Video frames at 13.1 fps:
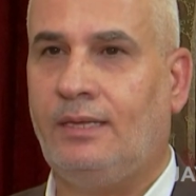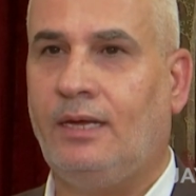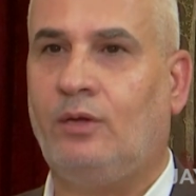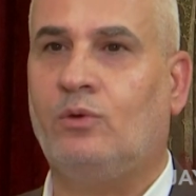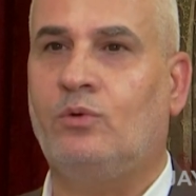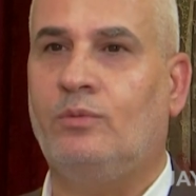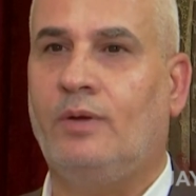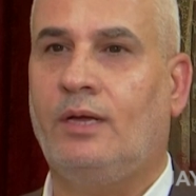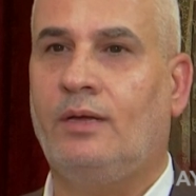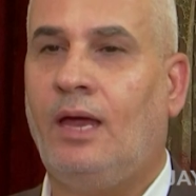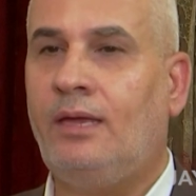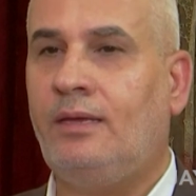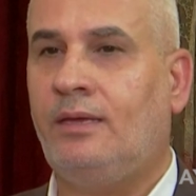இஸ்ரேல்
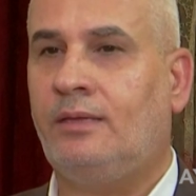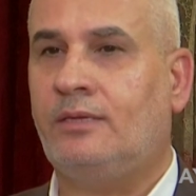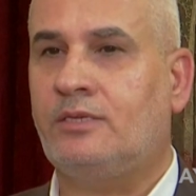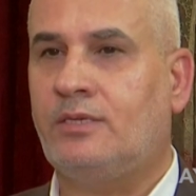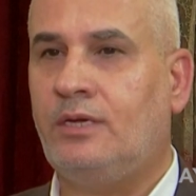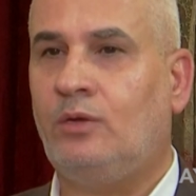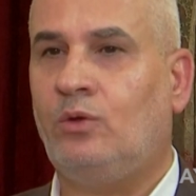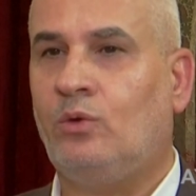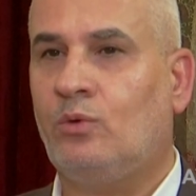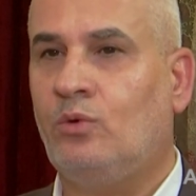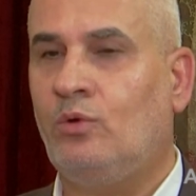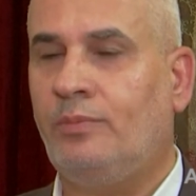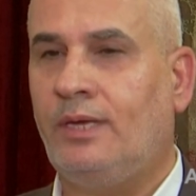நாடாளுமன்றத்தை
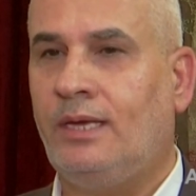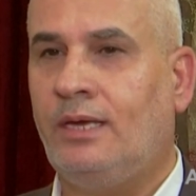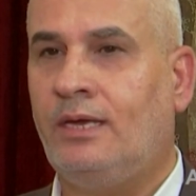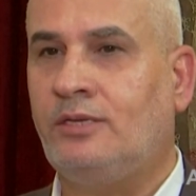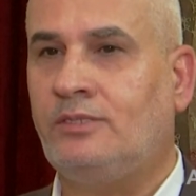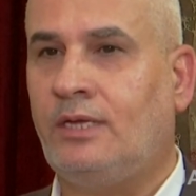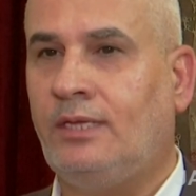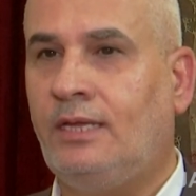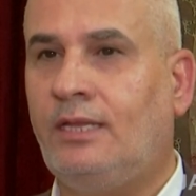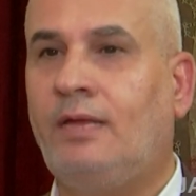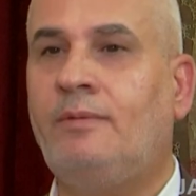கலைப்பதற்கான மசோதா